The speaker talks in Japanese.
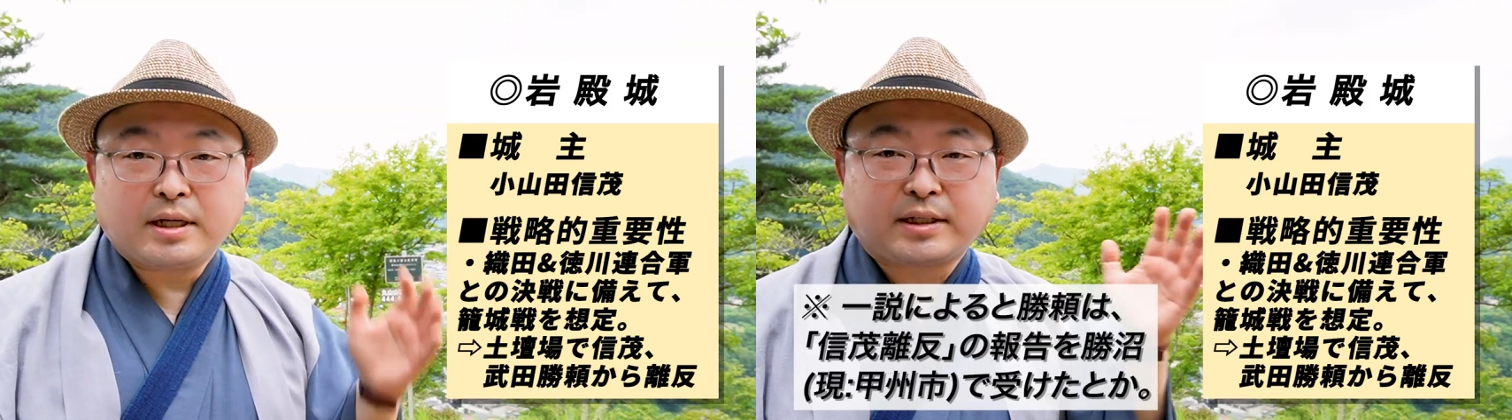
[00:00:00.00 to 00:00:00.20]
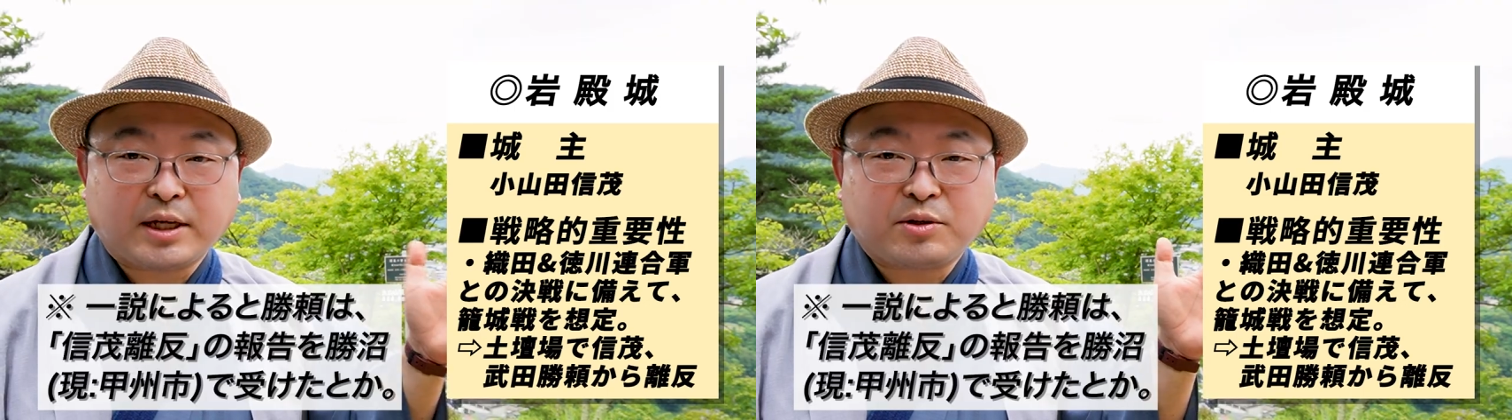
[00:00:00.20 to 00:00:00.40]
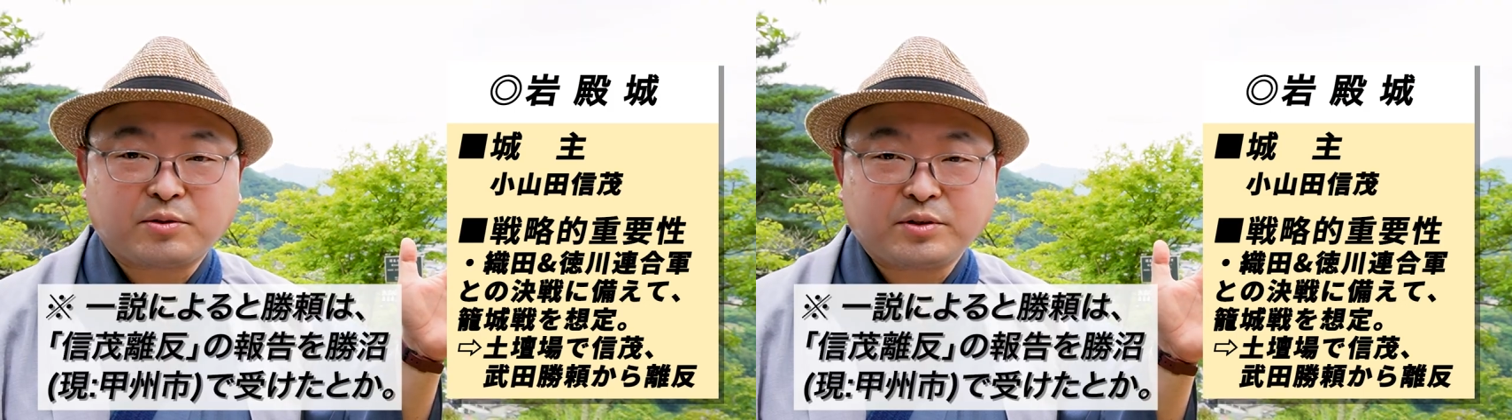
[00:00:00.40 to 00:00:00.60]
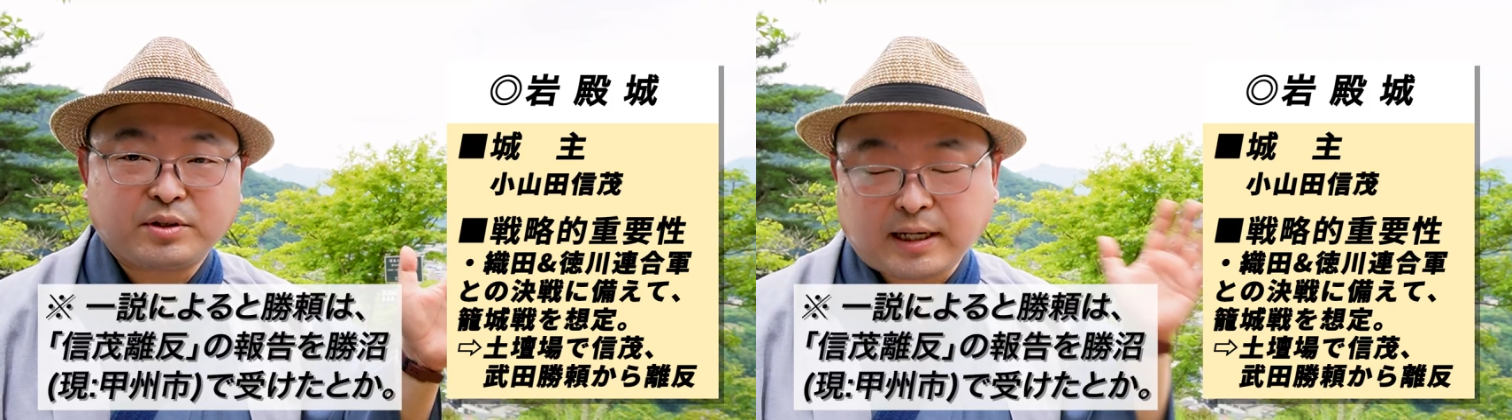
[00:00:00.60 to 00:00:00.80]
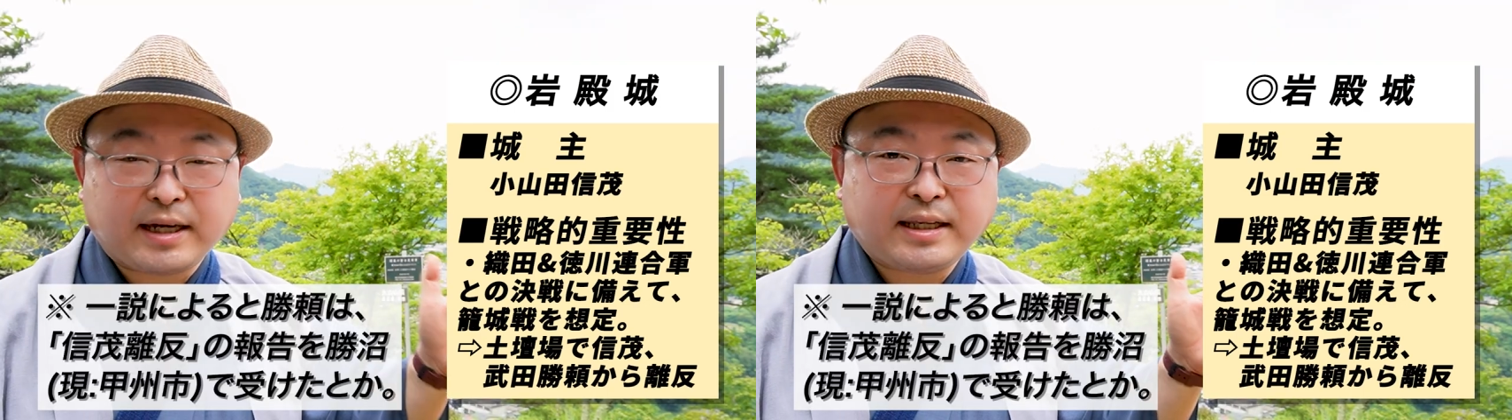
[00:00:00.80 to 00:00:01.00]
結局
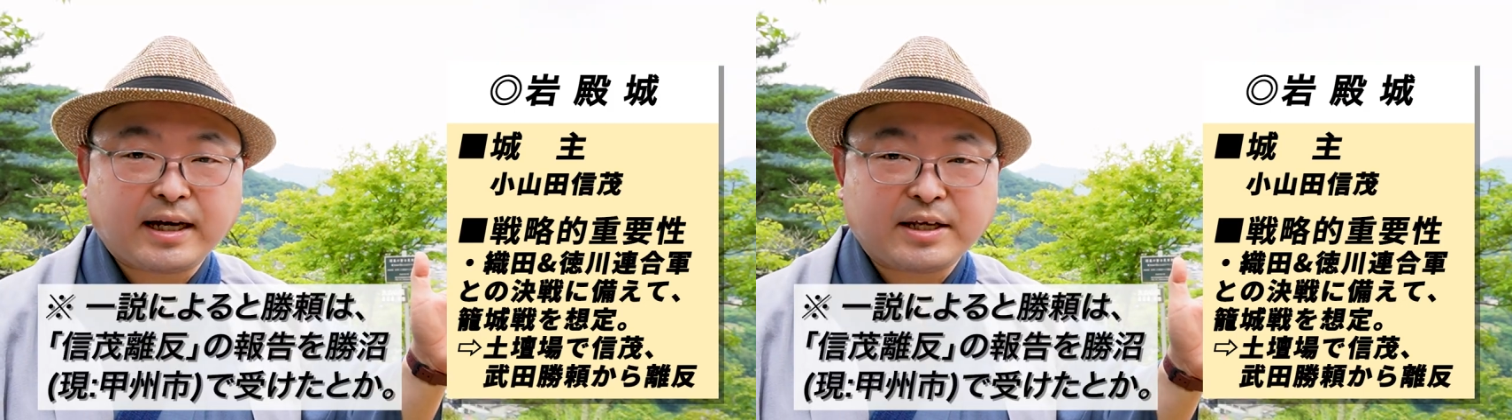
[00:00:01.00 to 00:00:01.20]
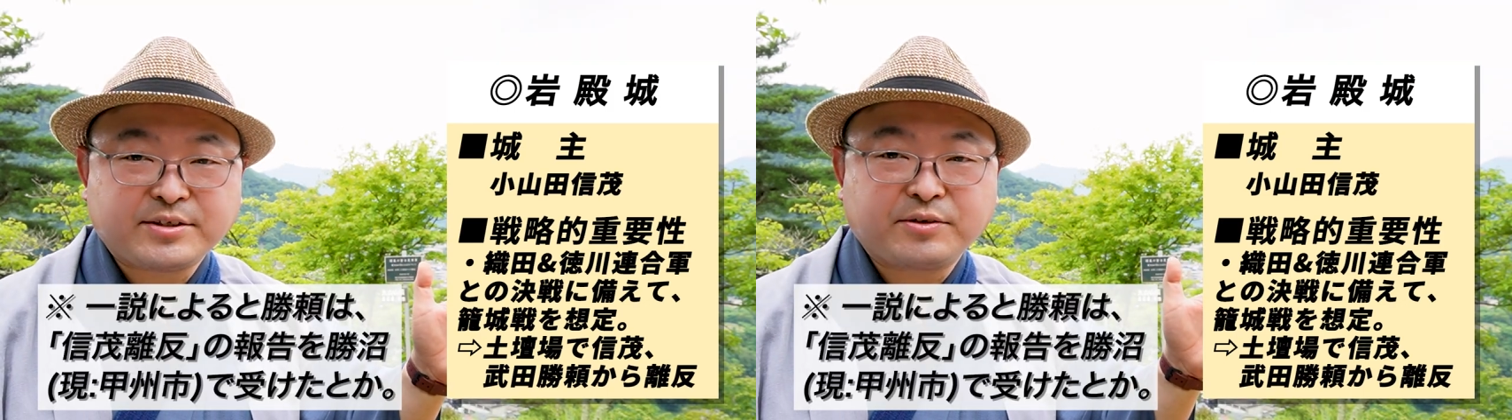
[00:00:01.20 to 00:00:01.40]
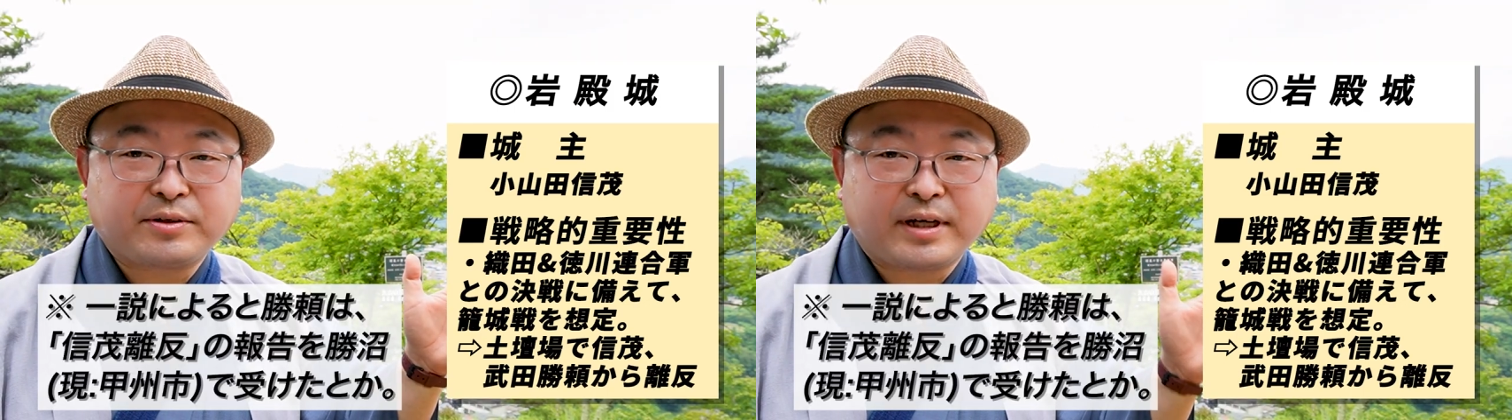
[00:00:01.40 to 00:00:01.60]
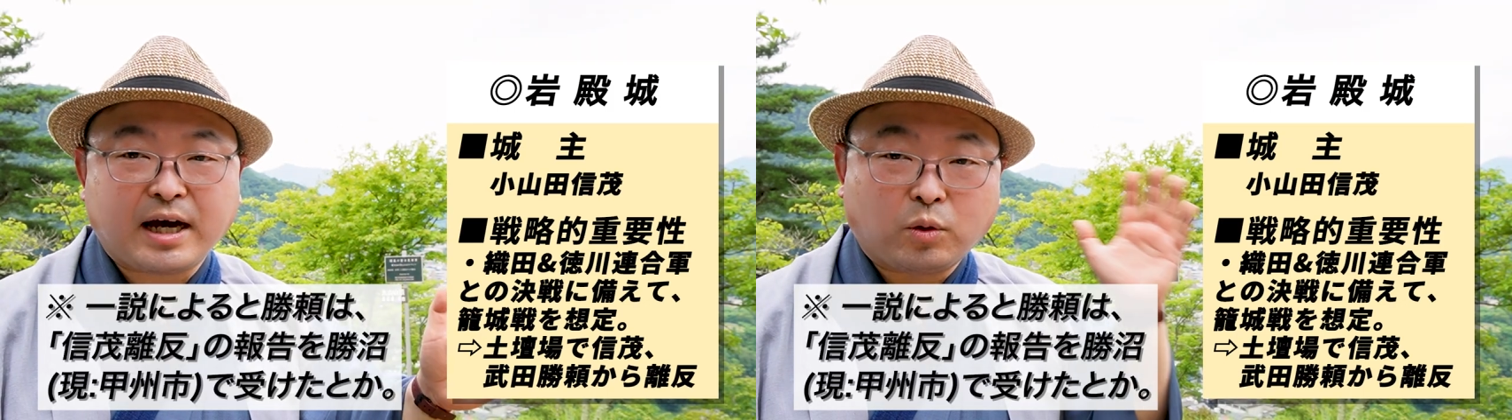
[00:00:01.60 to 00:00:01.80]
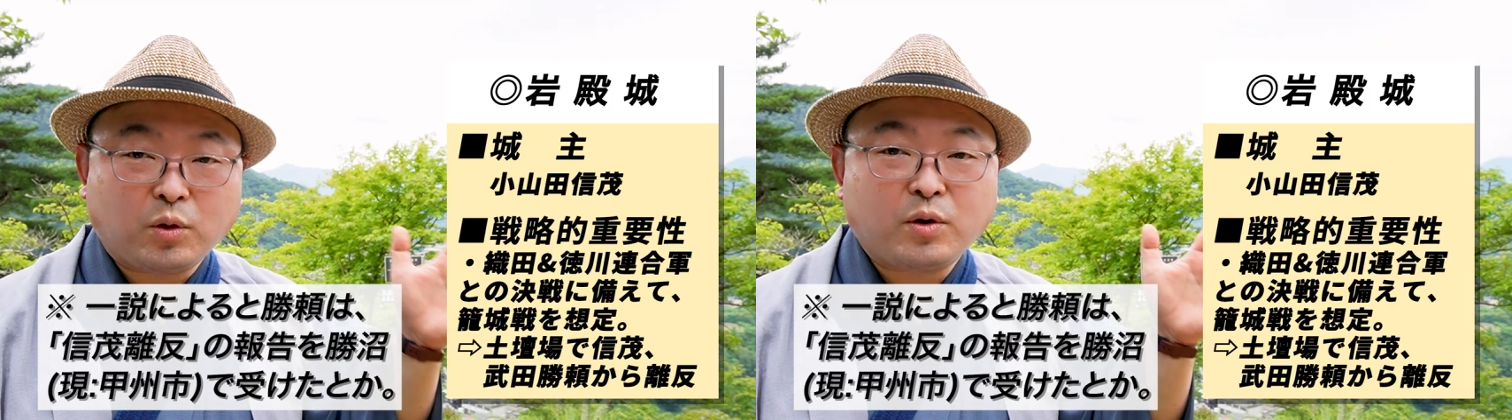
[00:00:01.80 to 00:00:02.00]
武田勝頼
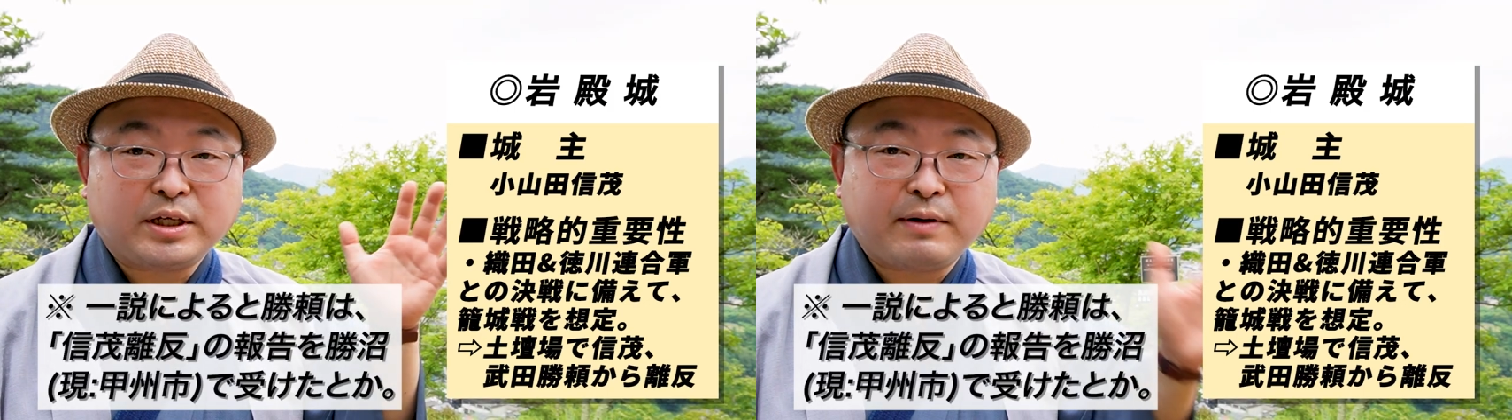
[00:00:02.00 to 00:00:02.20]
がこの